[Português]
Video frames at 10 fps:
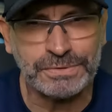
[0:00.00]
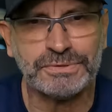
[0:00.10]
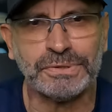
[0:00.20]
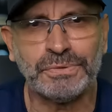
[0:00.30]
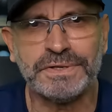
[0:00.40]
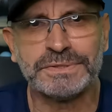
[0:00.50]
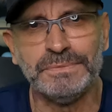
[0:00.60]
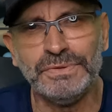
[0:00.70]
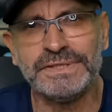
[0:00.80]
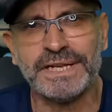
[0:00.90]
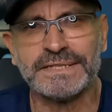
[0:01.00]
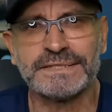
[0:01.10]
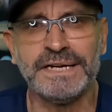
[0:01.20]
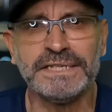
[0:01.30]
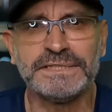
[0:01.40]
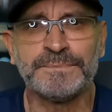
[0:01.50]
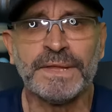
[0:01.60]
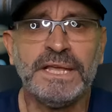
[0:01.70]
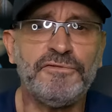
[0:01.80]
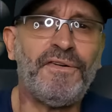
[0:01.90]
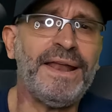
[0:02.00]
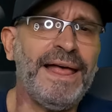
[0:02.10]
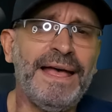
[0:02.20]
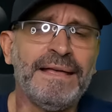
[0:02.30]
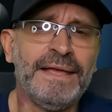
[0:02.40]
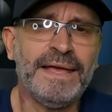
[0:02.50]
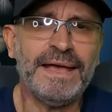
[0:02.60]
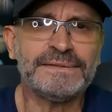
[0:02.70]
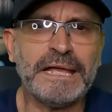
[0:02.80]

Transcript: outros autores muito interessantes, e falar é,